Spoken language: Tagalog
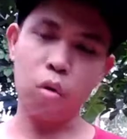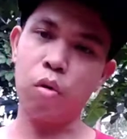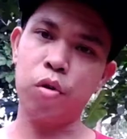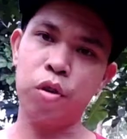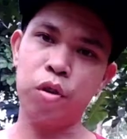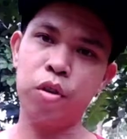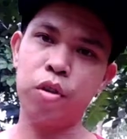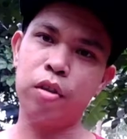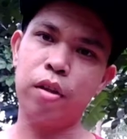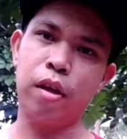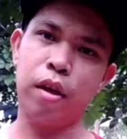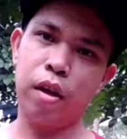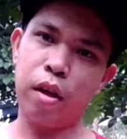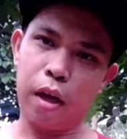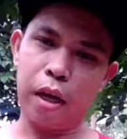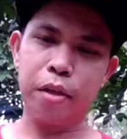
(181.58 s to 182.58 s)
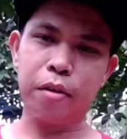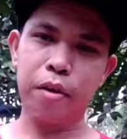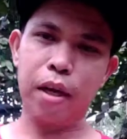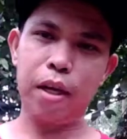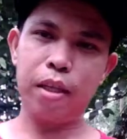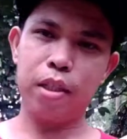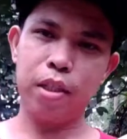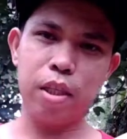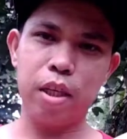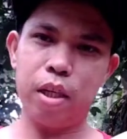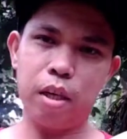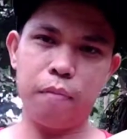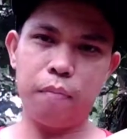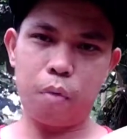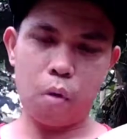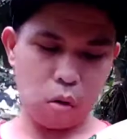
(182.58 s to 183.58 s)
Tours. Ayun guys,
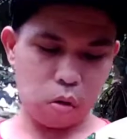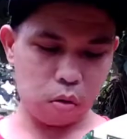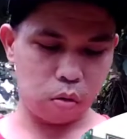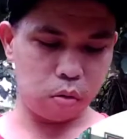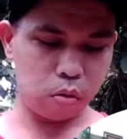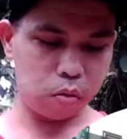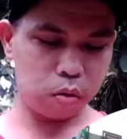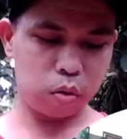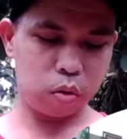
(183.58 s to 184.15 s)
JFO